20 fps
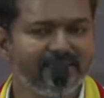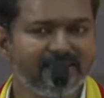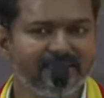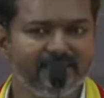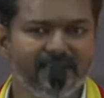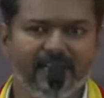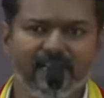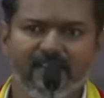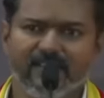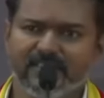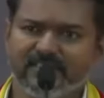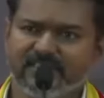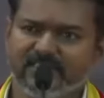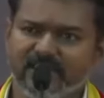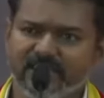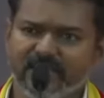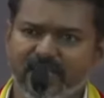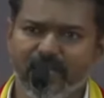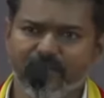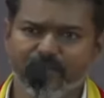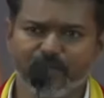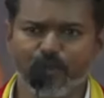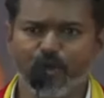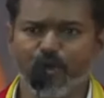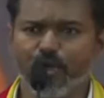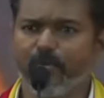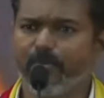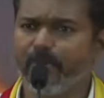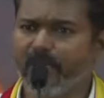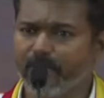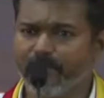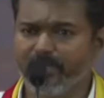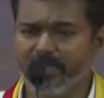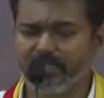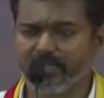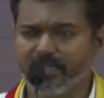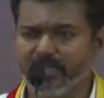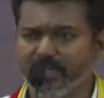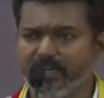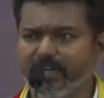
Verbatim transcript: இதெல்லாம் வச்சு இந்த அவதூறு பரப்புறது